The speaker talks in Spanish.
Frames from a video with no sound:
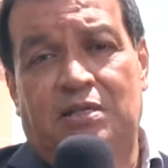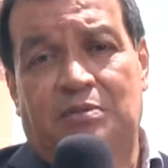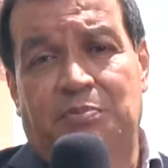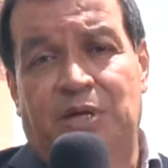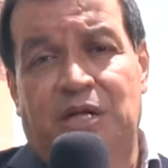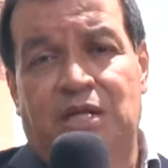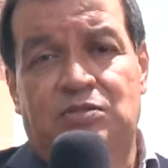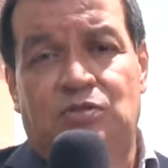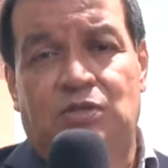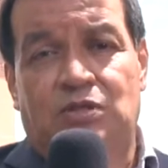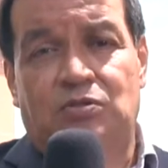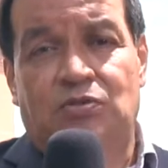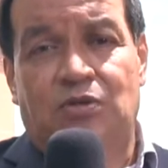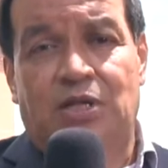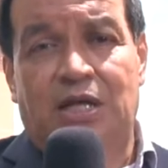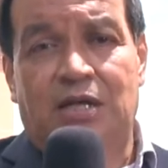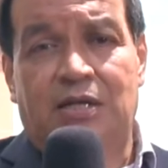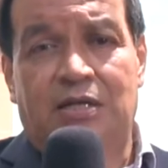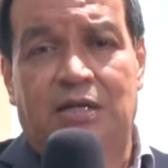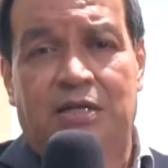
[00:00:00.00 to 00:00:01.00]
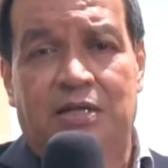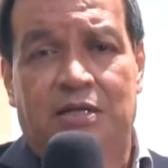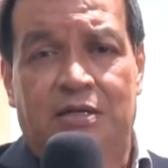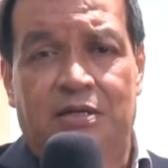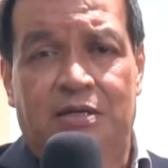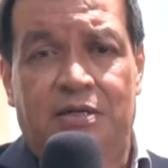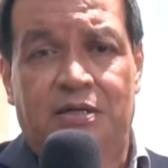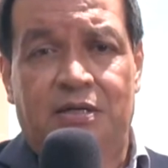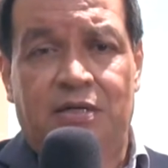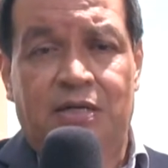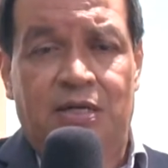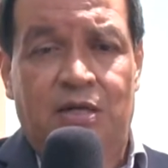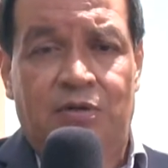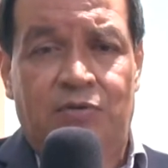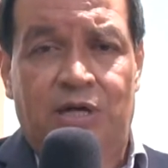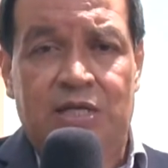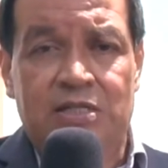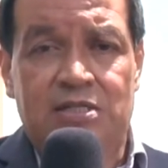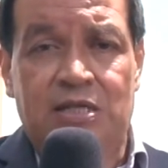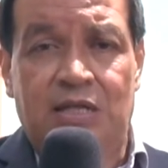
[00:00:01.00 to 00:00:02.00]
en Palacio Nacional, en, en la
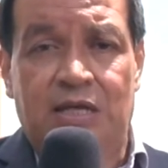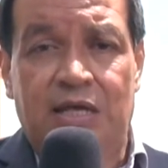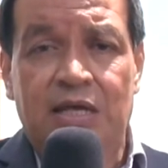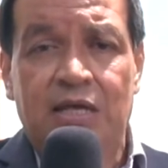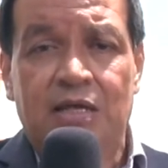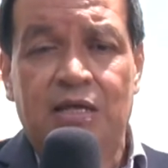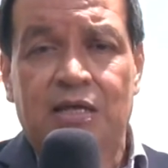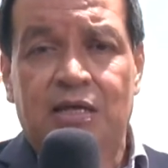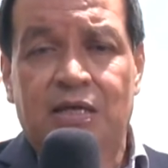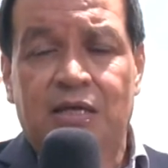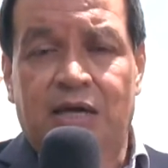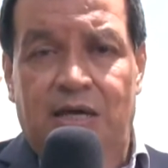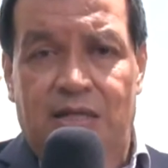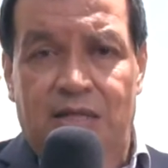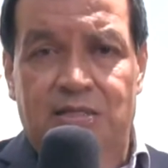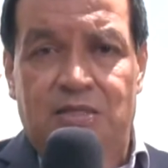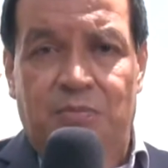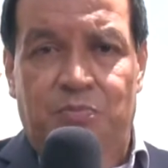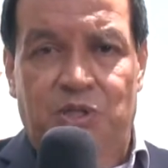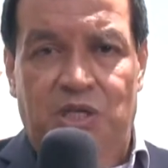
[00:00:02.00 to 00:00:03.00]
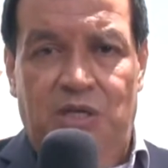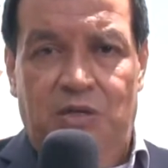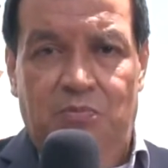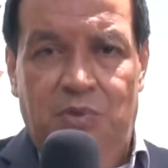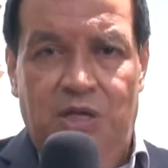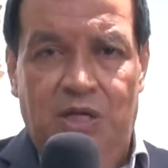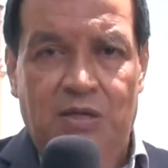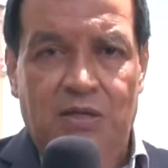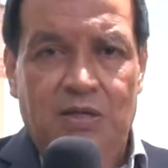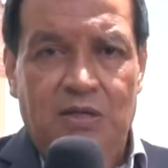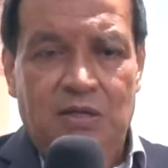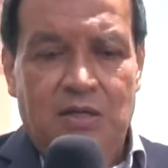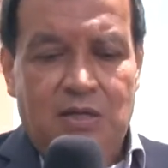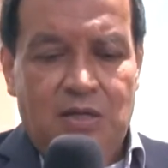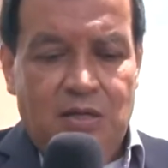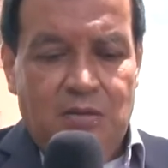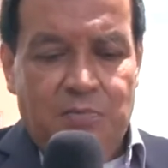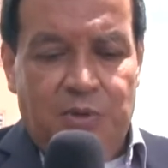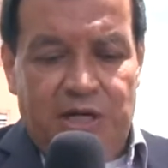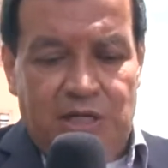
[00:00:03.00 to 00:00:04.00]
hornacina, cada septiembre.
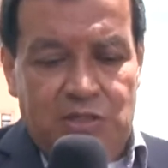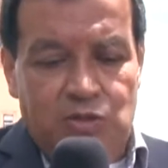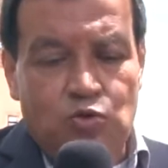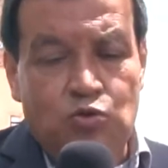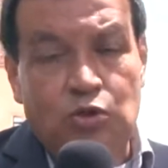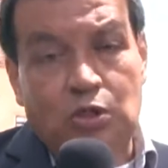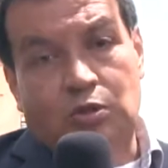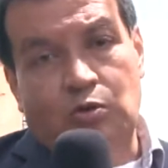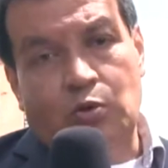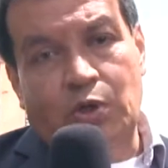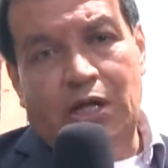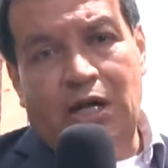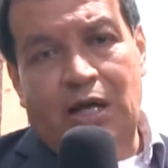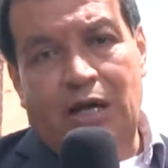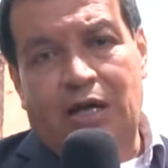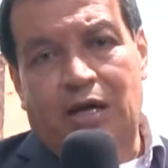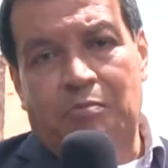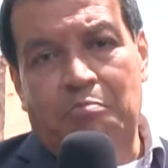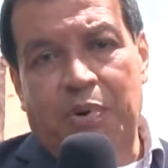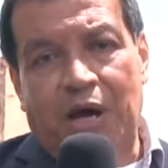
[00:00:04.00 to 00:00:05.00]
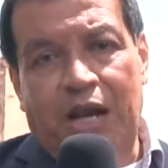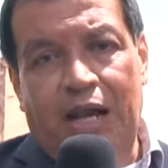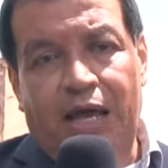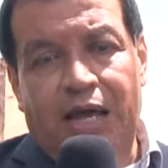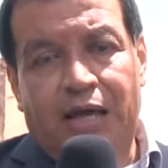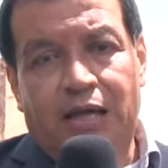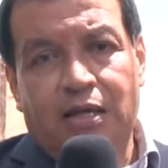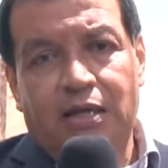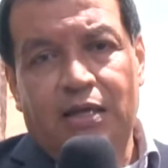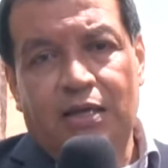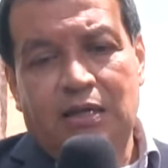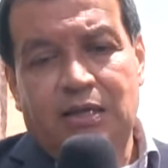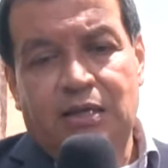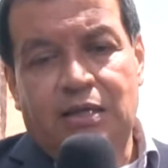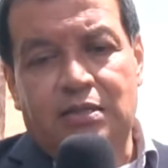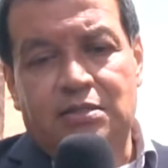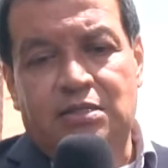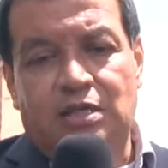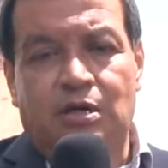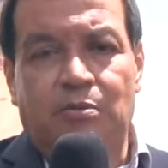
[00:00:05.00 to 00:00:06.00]
Para sustituir la campana
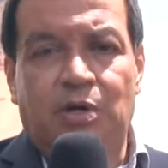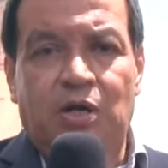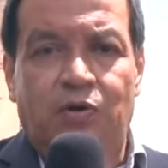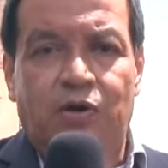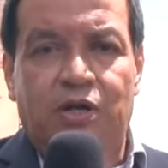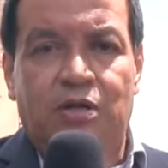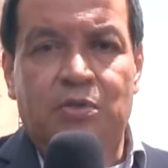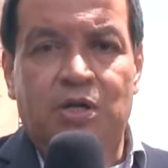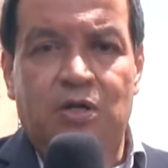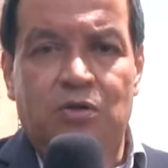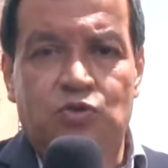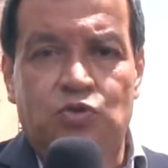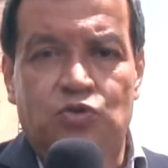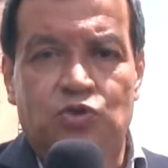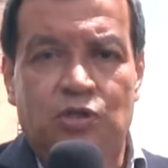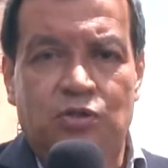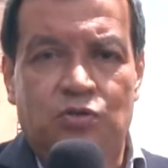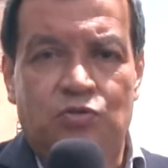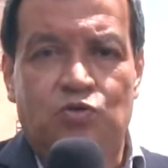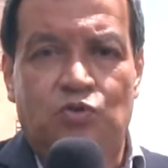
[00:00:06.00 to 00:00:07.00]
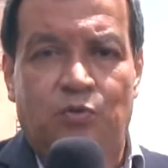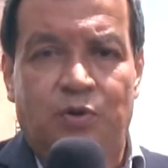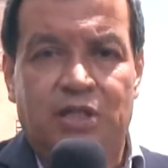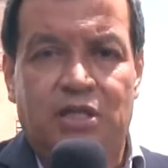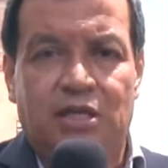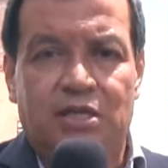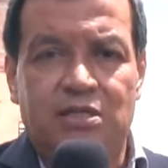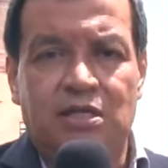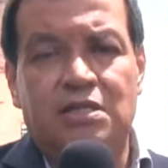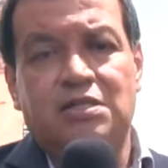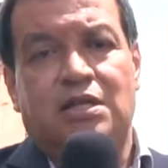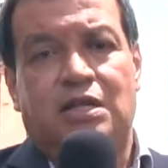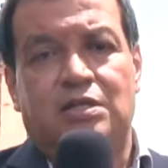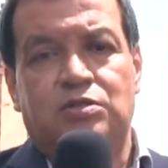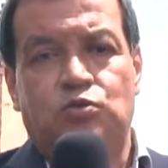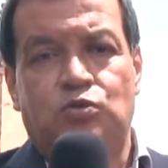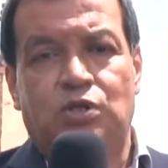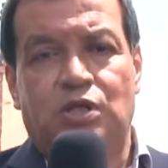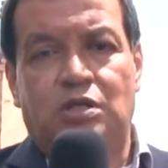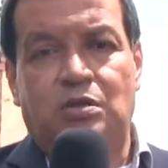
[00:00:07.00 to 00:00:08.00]
que se llevaron en 1896 a la
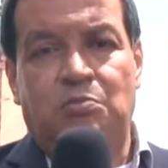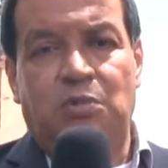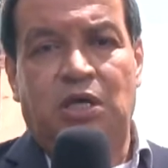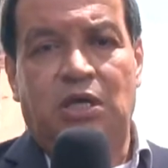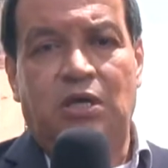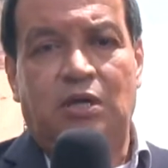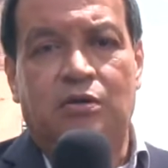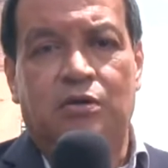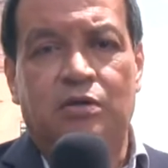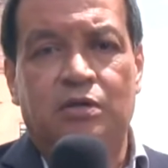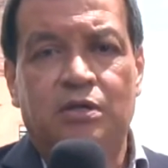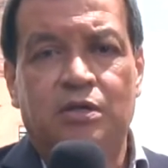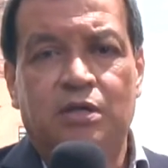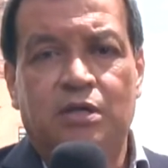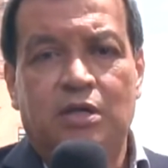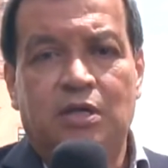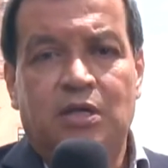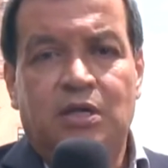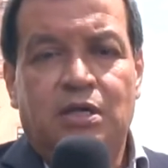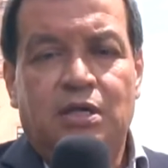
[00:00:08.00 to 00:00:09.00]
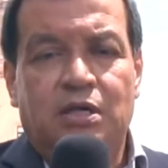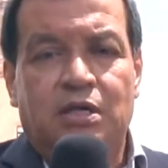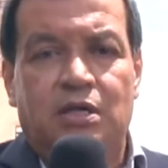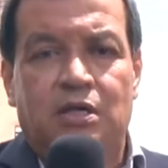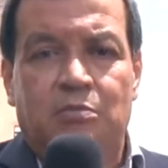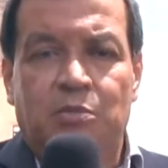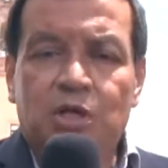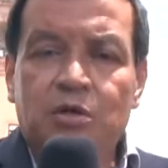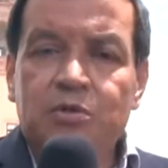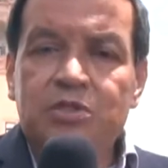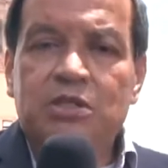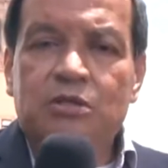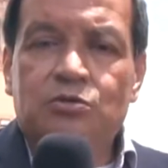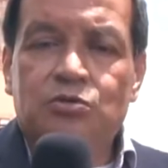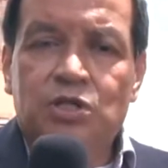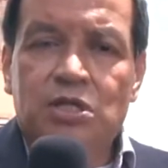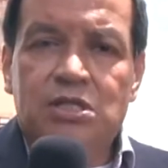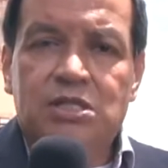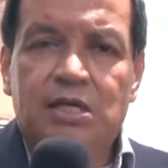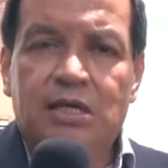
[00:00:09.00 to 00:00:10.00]
Ciudad de México. En
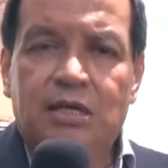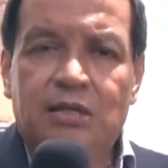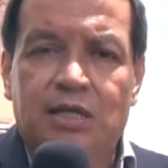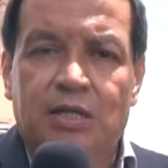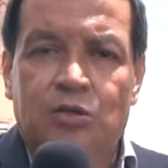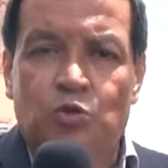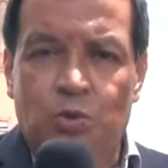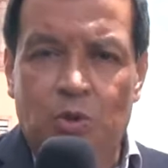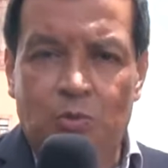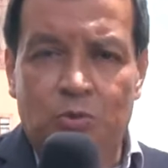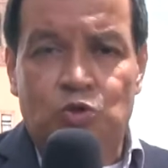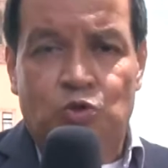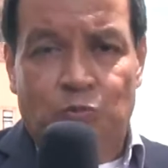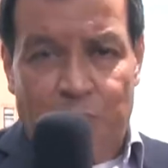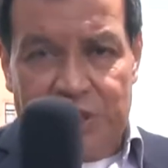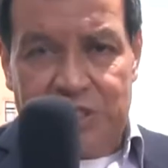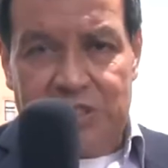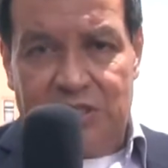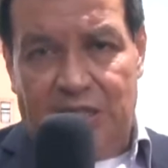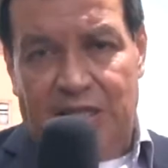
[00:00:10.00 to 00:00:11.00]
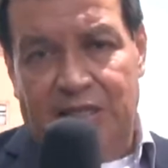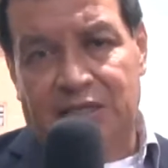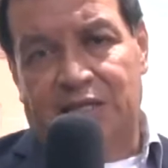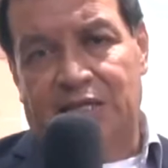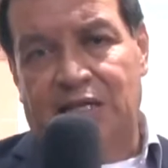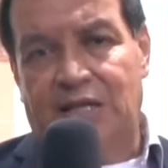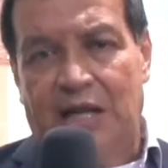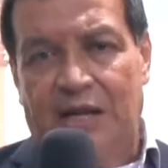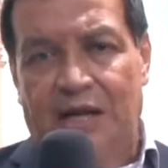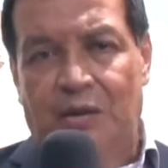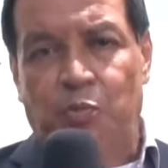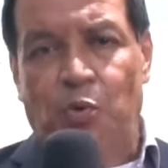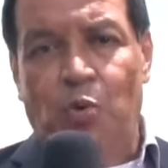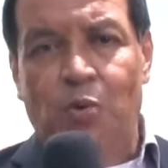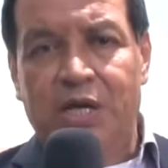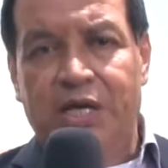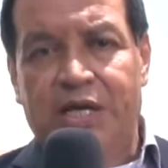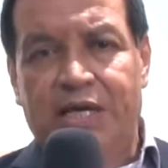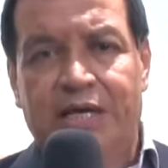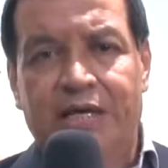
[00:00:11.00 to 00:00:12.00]
1960 tuvimos un presidente de la
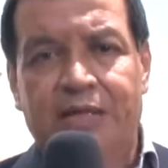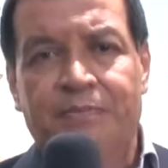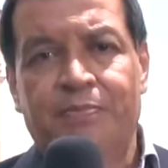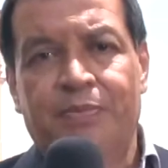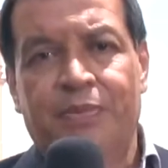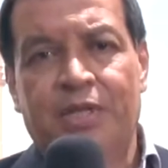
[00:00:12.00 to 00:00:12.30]
República,